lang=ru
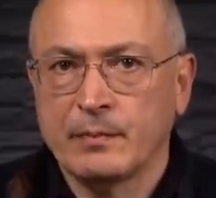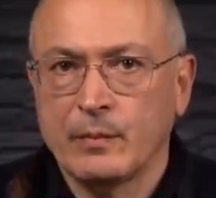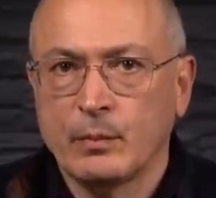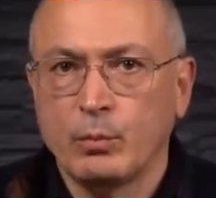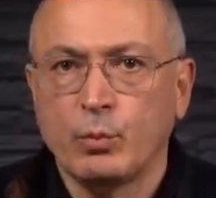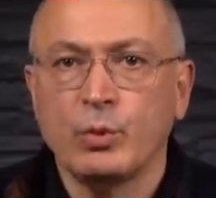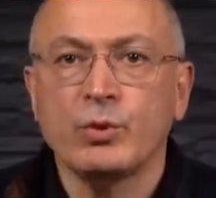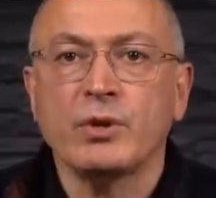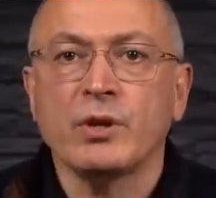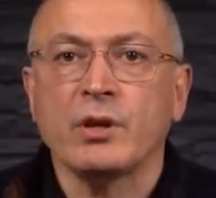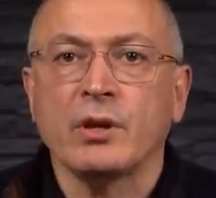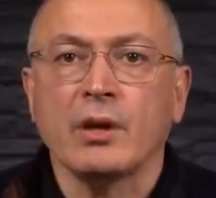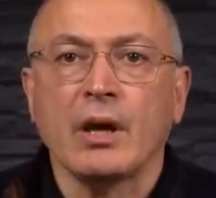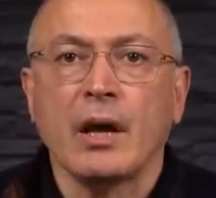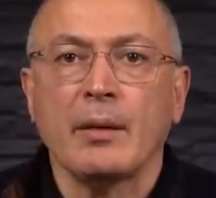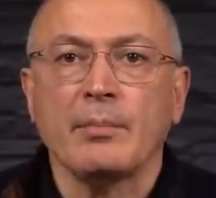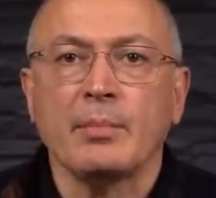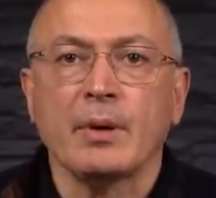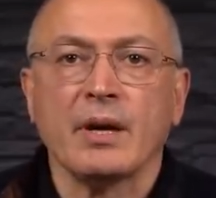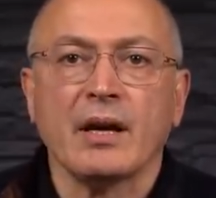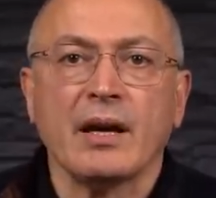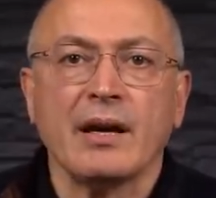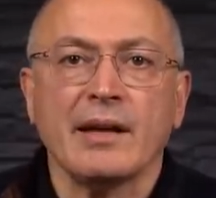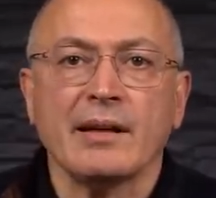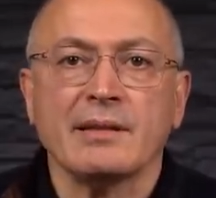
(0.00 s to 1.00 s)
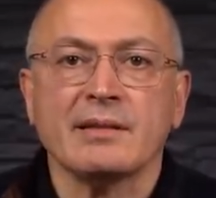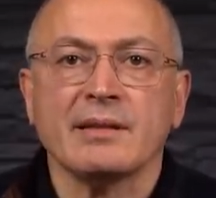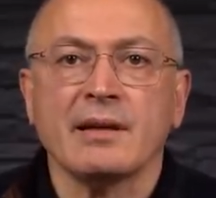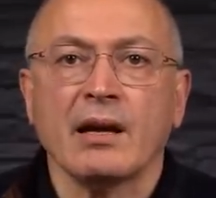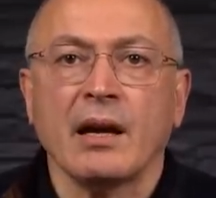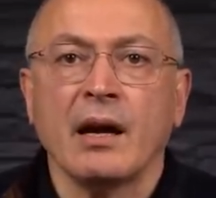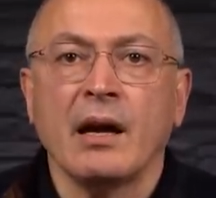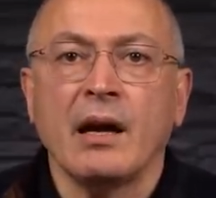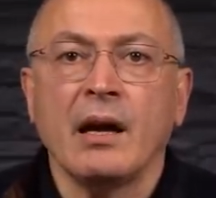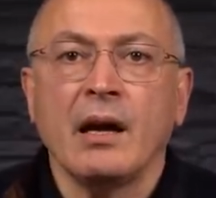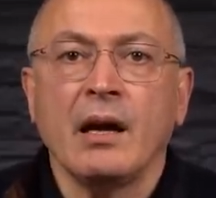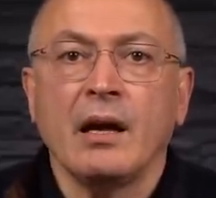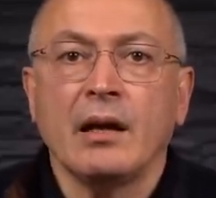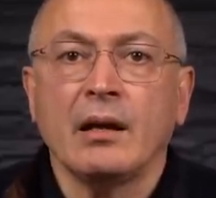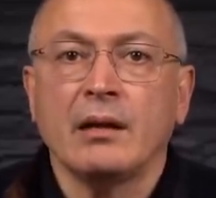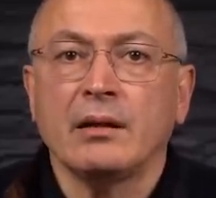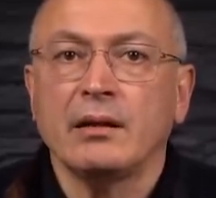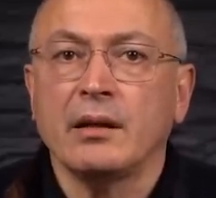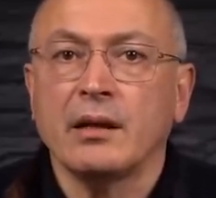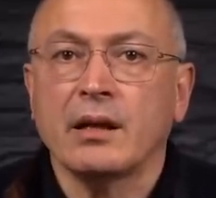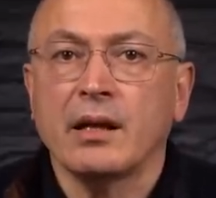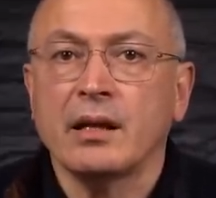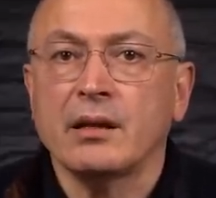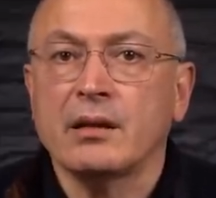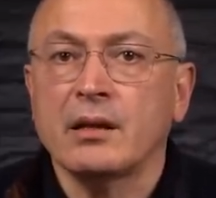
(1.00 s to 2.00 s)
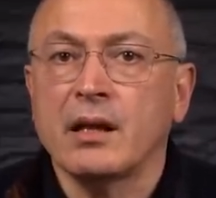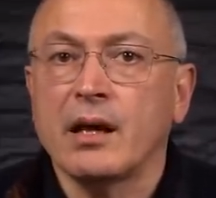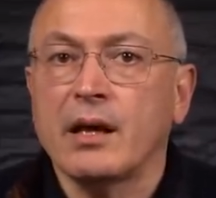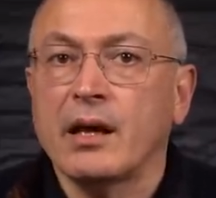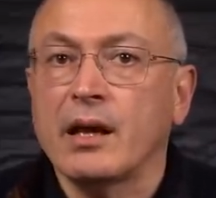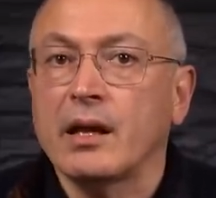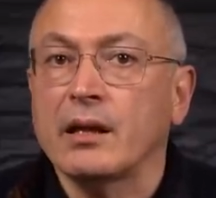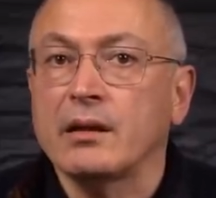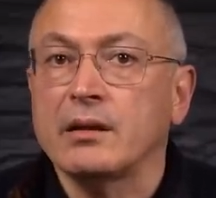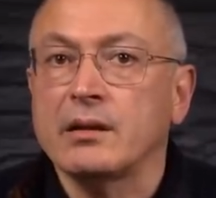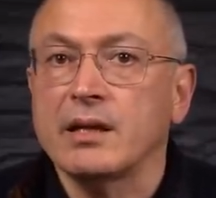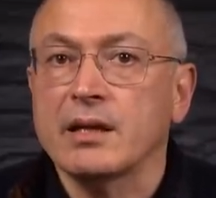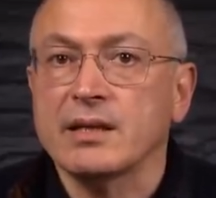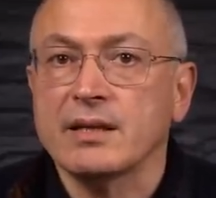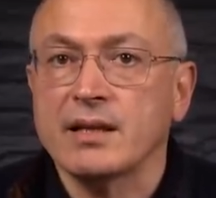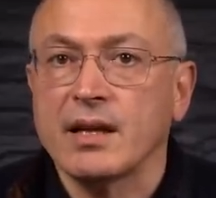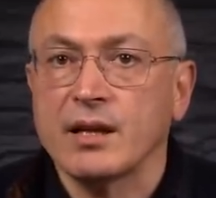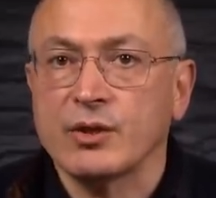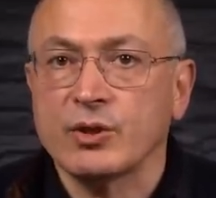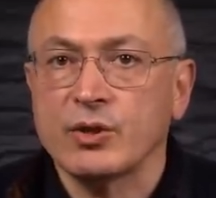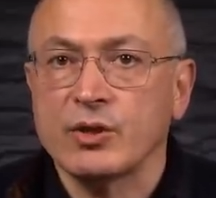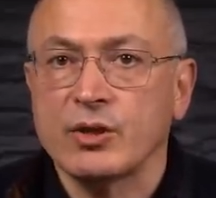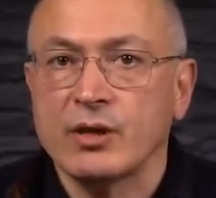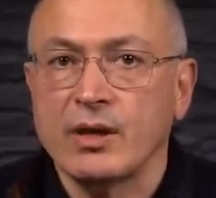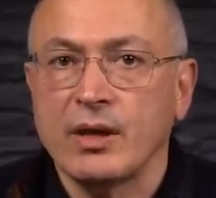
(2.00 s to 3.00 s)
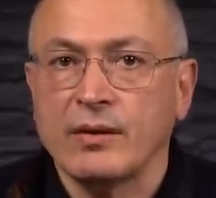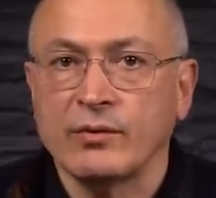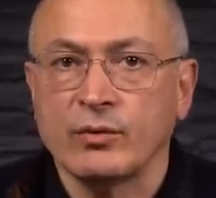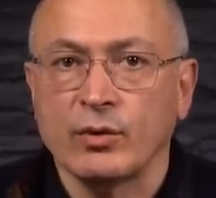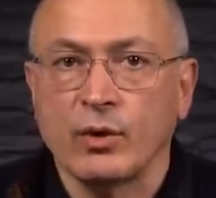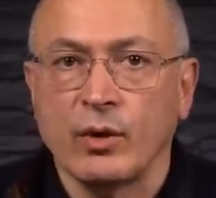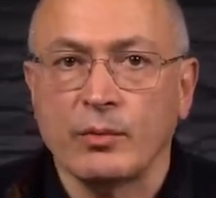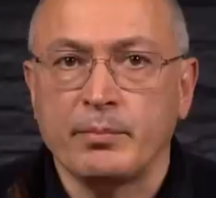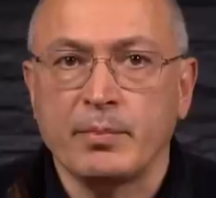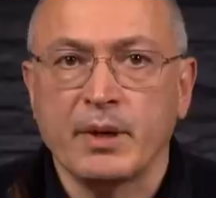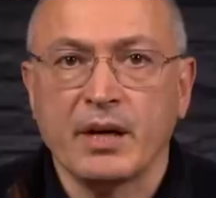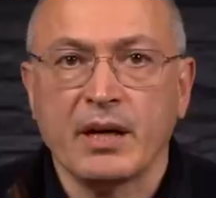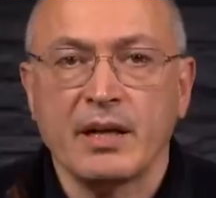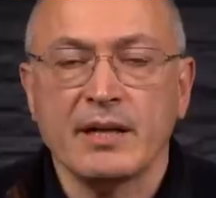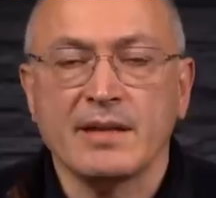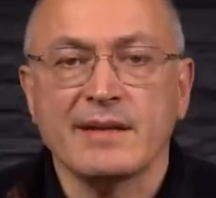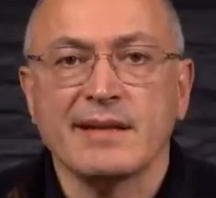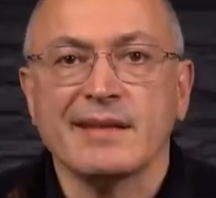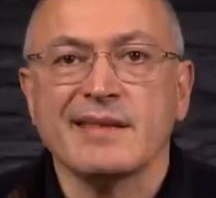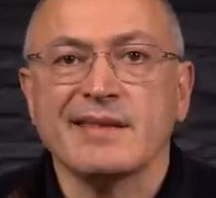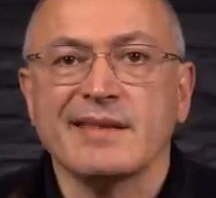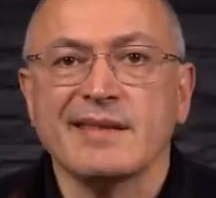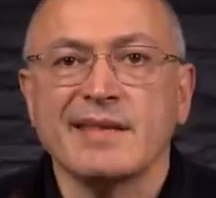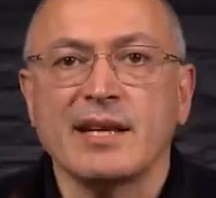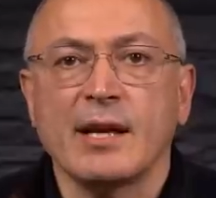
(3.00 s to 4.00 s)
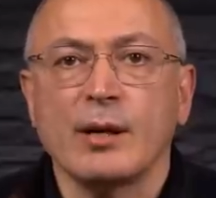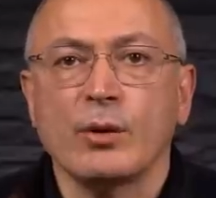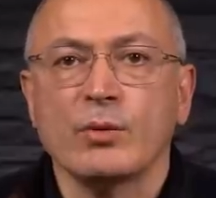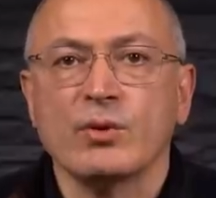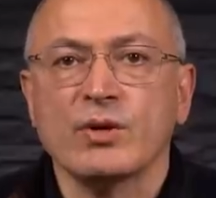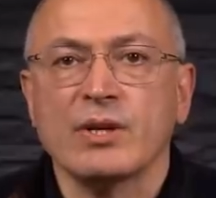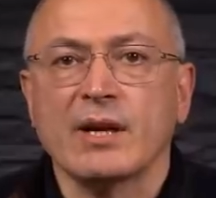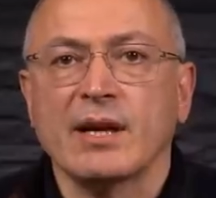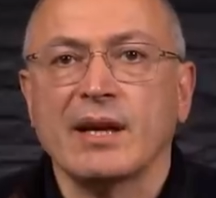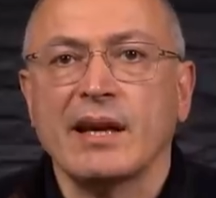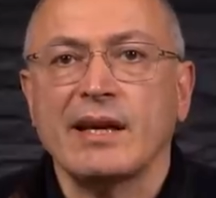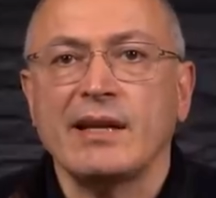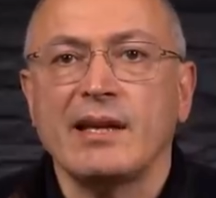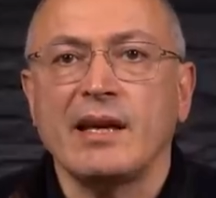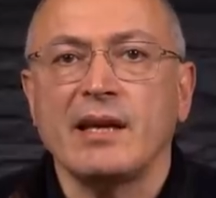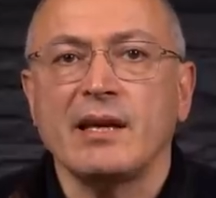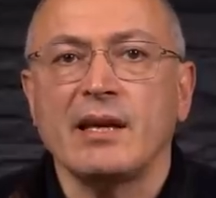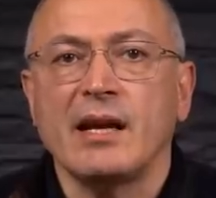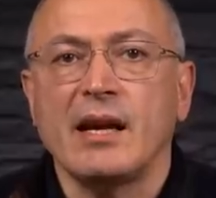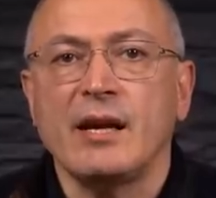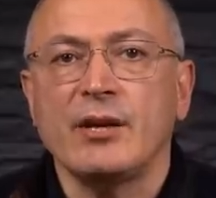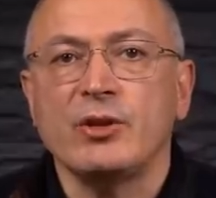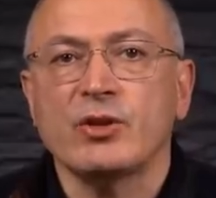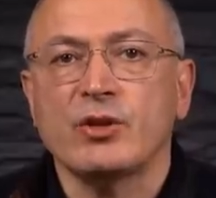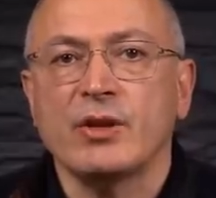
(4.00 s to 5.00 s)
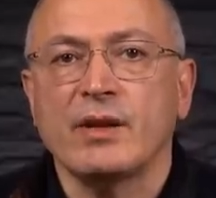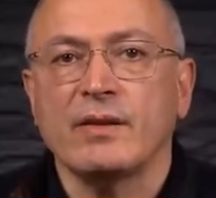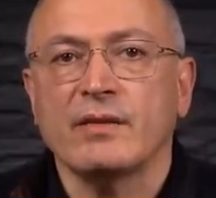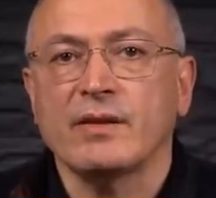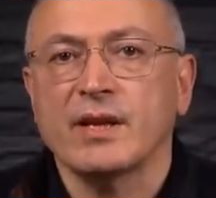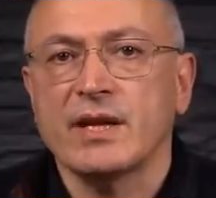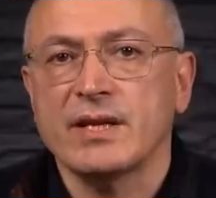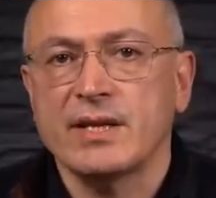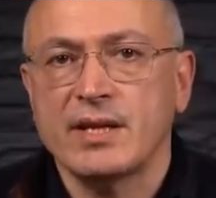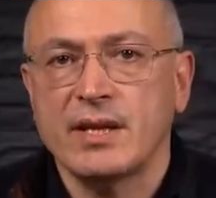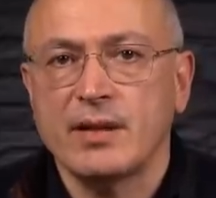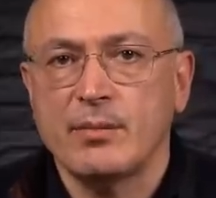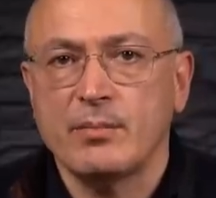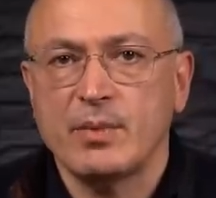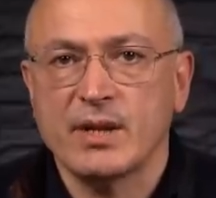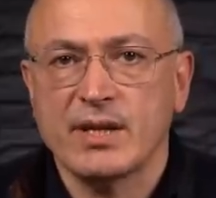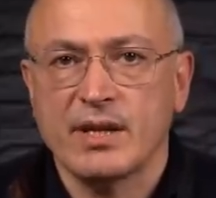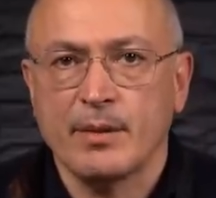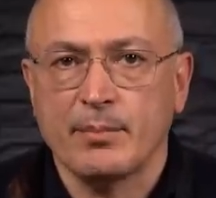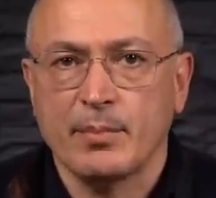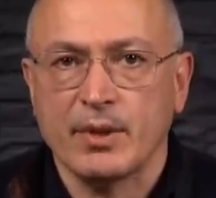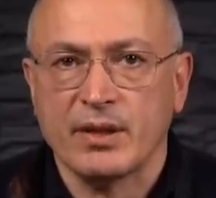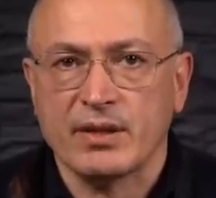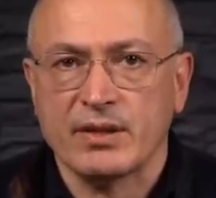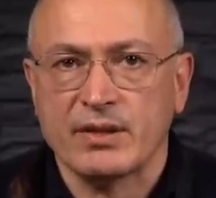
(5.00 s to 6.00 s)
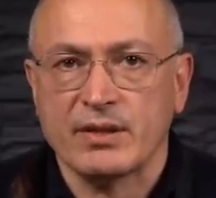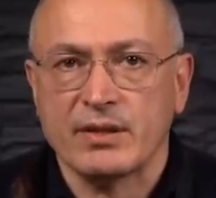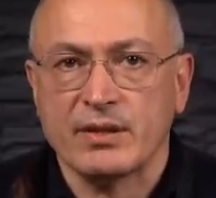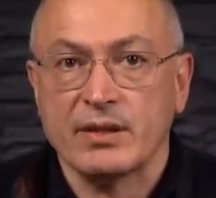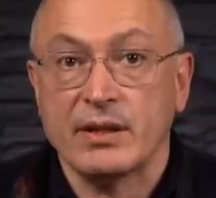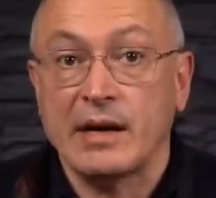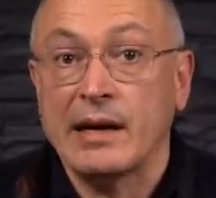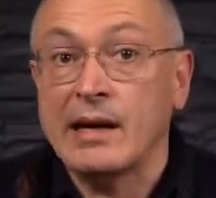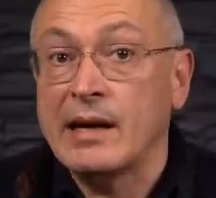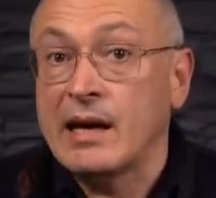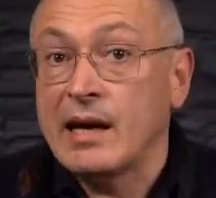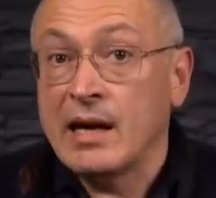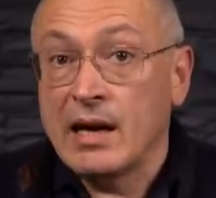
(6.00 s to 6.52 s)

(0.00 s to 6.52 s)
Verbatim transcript: Путин опирается на Китай достаточно давно, опирается с целью сохранения личной власти и безопасности.